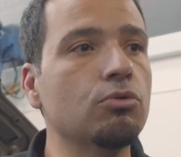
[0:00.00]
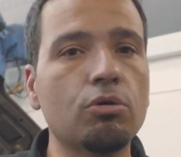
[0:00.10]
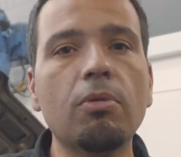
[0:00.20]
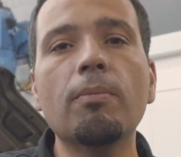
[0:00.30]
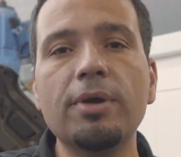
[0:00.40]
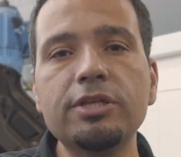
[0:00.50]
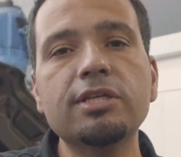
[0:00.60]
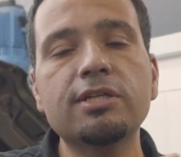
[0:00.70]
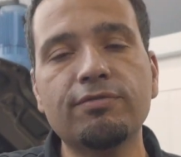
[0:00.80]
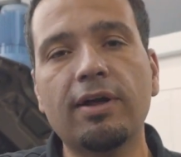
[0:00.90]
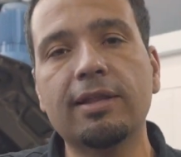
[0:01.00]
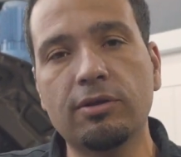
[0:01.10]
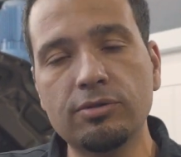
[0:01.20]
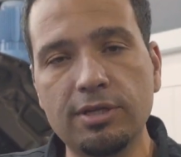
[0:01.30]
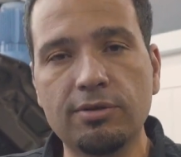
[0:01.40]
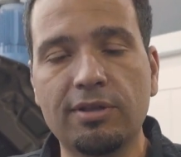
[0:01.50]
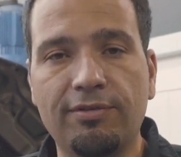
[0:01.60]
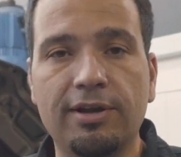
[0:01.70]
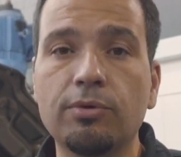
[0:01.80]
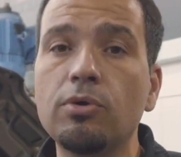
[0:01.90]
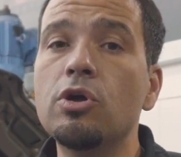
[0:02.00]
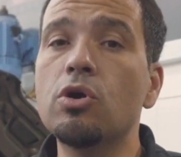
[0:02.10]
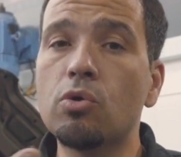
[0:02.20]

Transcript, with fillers: normalmente ele te fala até o cilindro que está falhando